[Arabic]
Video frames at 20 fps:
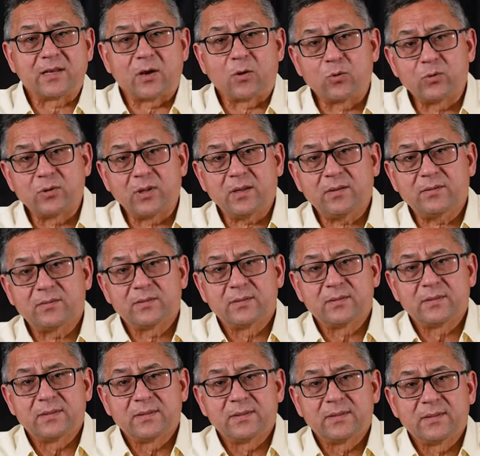يهودا
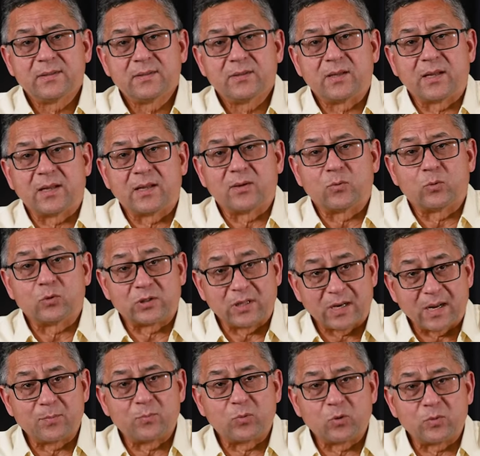
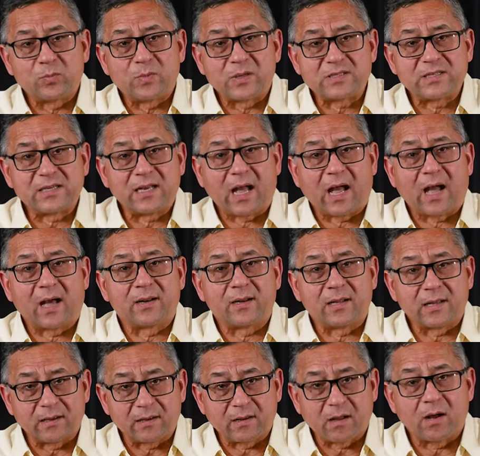وتنبؤ المسيح عن
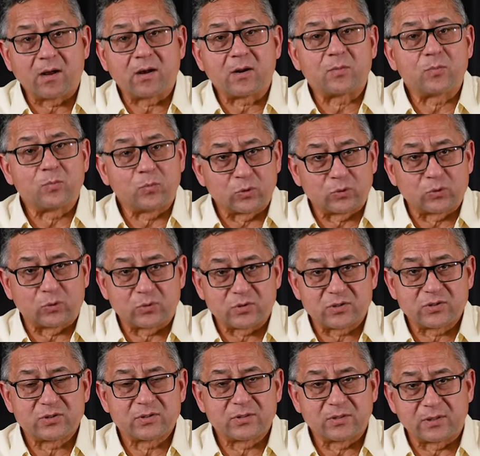انكار
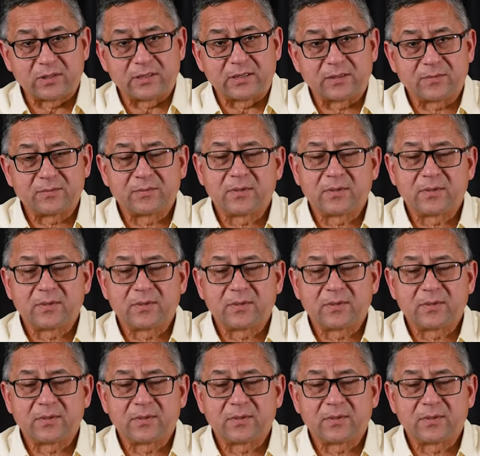بطرس ليه